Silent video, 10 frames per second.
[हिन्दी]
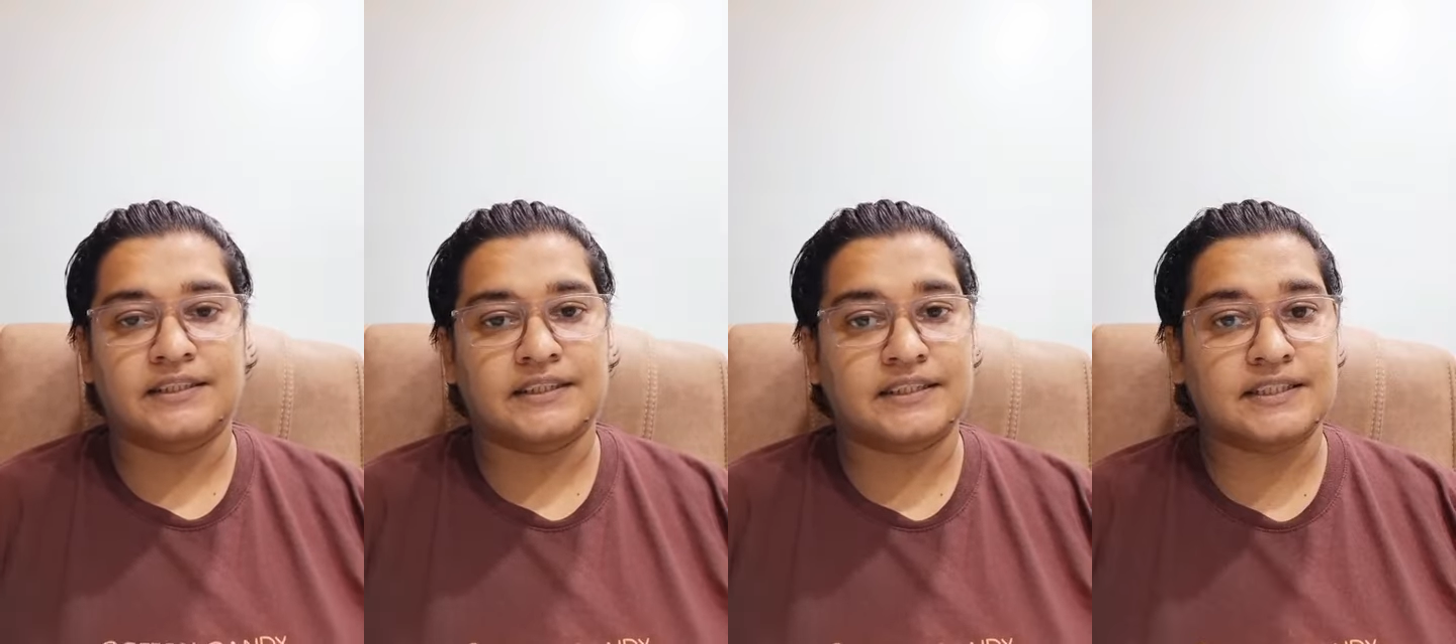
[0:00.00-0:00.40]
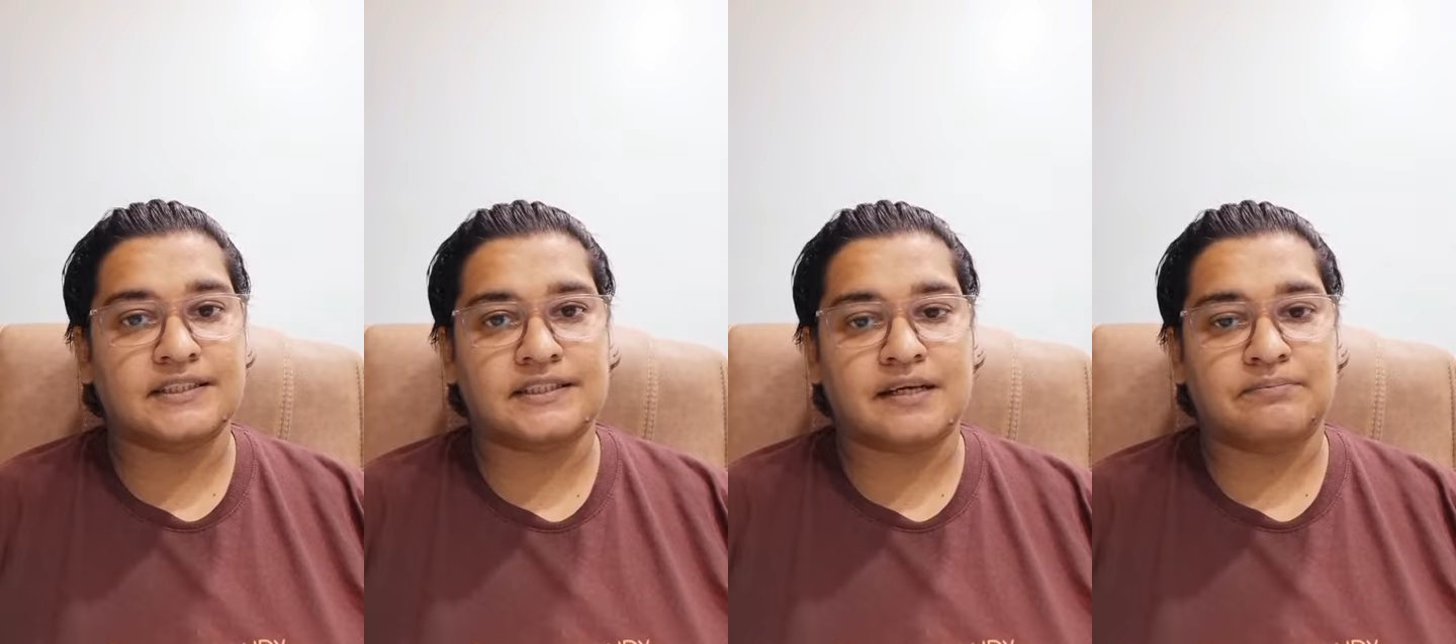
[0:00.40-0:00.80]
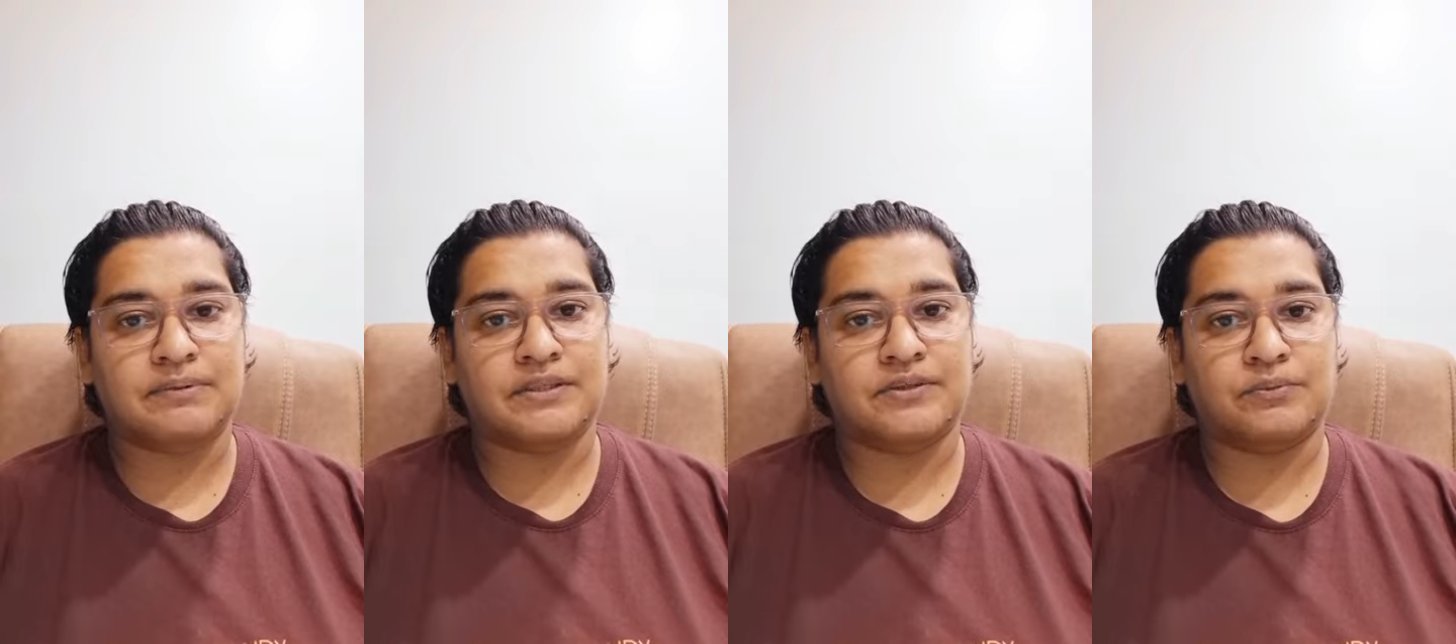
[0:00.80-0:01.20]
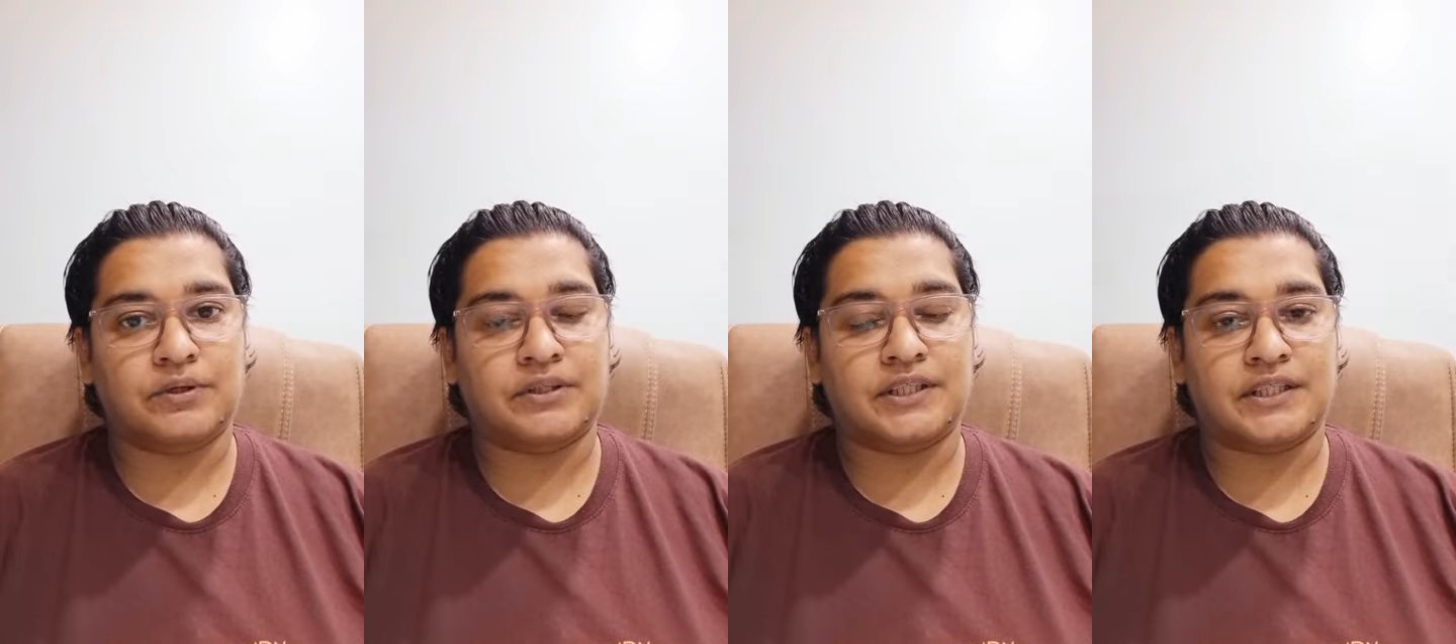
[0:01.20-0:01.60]
जैसे जैसे आप इनर
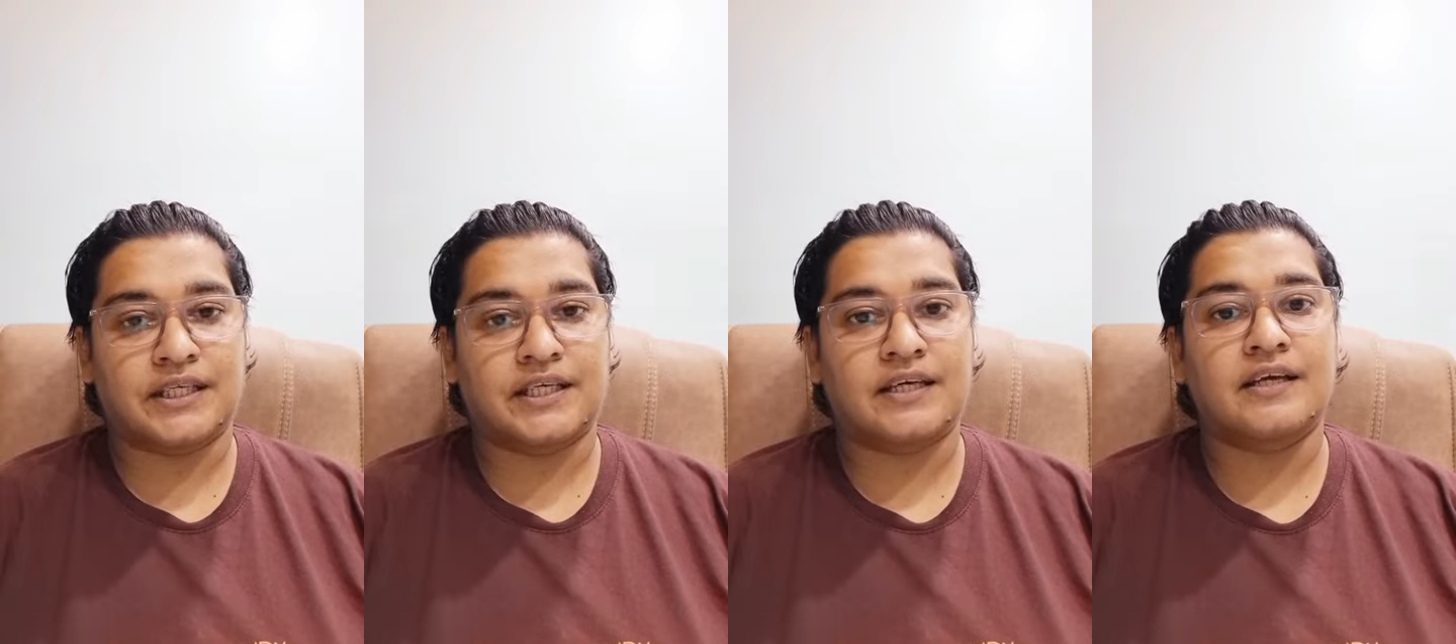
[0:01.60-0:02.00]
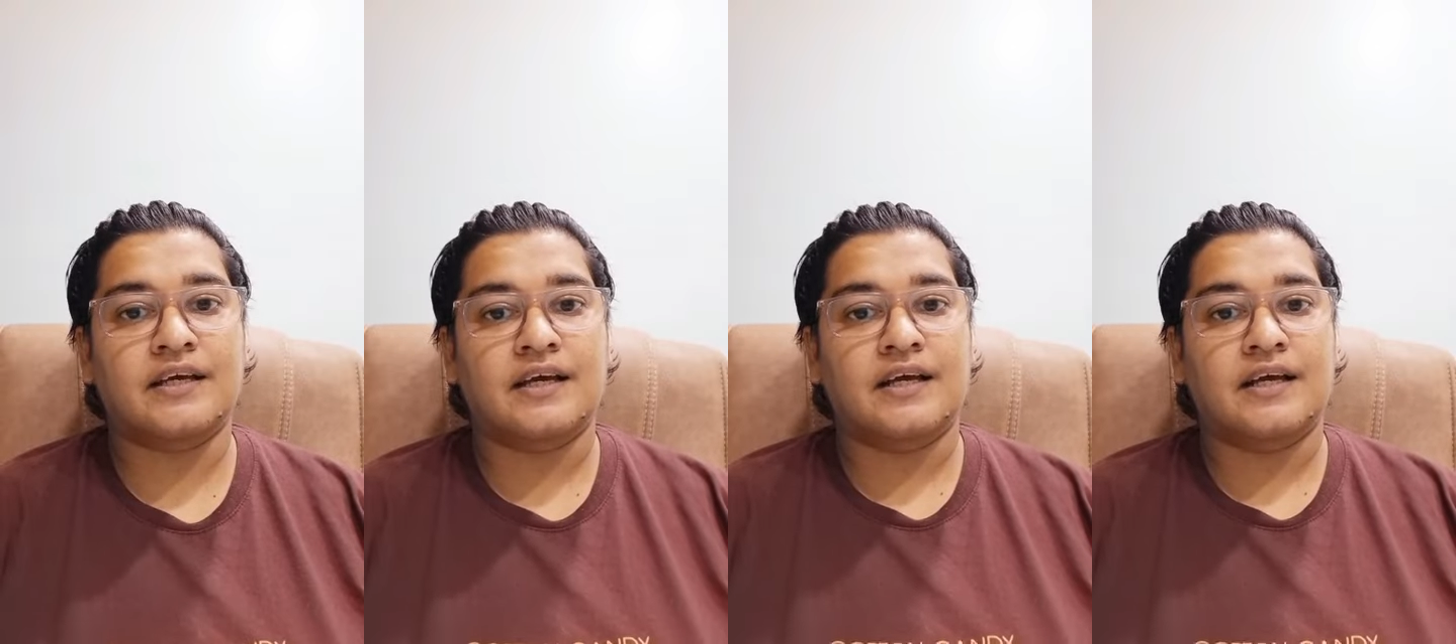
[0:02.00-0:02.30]
वर्क करेंगे